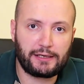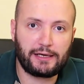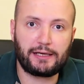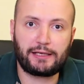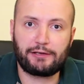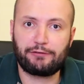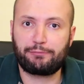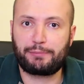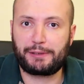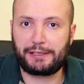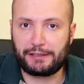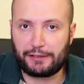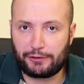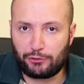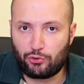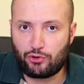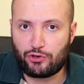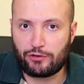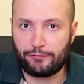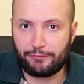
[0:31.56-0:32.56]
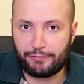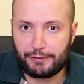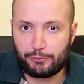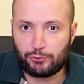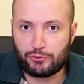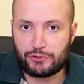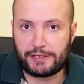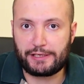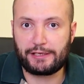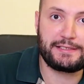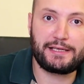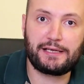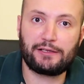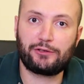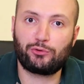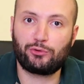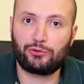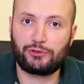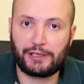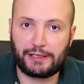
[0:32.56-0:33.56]
как и в предыдущем выпуске,
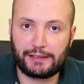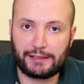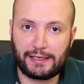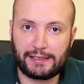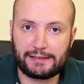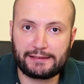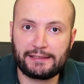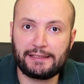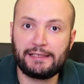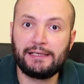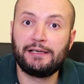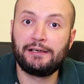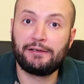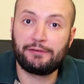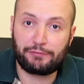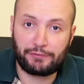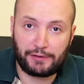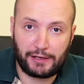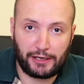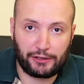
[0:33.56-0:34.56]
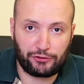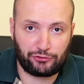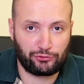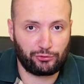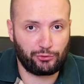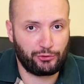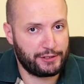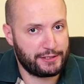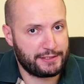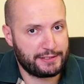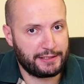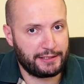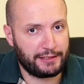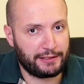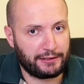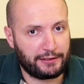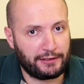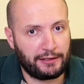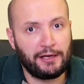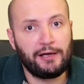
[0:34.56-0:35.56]
сделаю донаты в каждую из
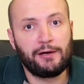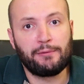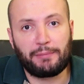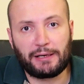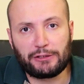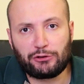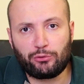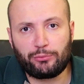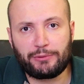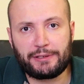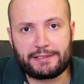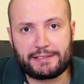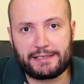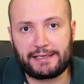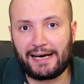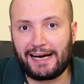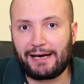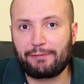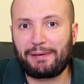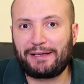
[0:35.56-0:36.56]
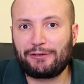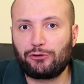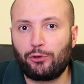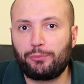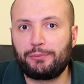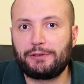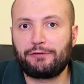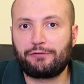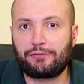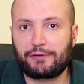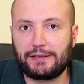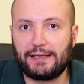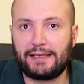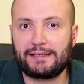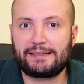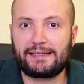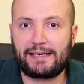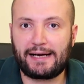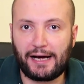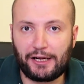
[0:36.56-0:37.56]
них – Подумайте, как подобный
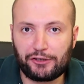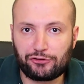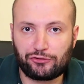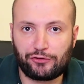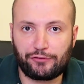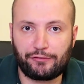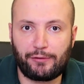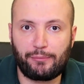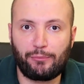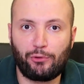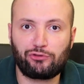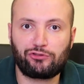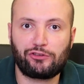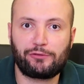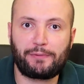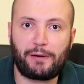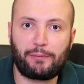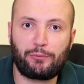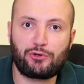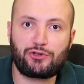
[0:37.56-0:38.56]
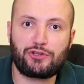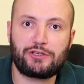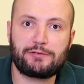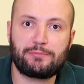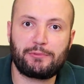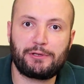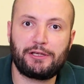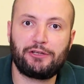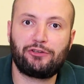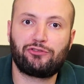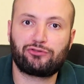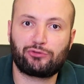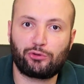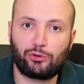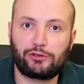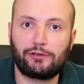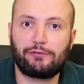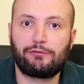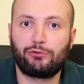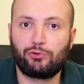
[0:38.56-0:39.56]
вклад каждого может помочь изменить
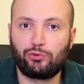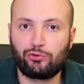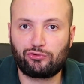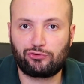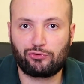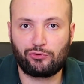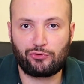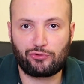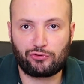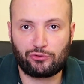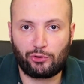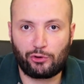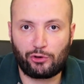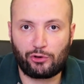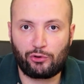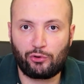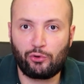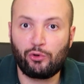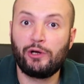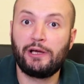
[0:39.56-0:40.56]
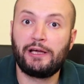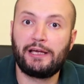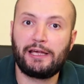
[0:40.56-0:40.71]
что-то в лучшую сторону